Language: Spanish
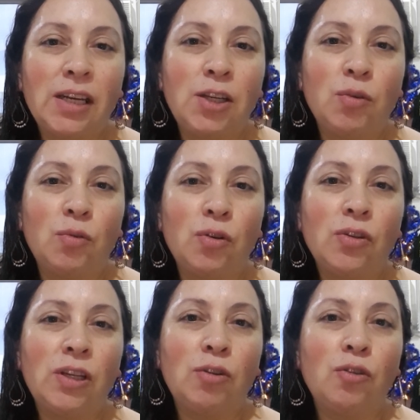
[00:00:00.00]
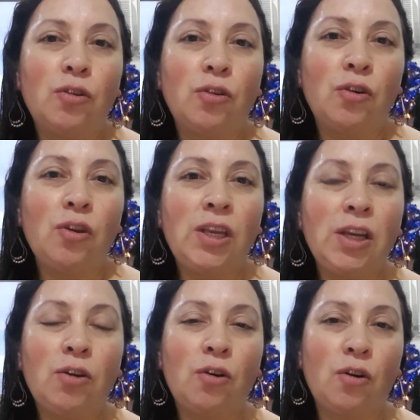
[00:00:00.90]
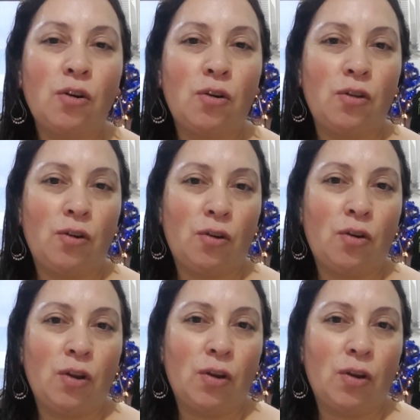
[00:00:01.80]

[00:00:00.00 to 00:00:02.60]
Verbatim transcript: ninguno de los dos hijos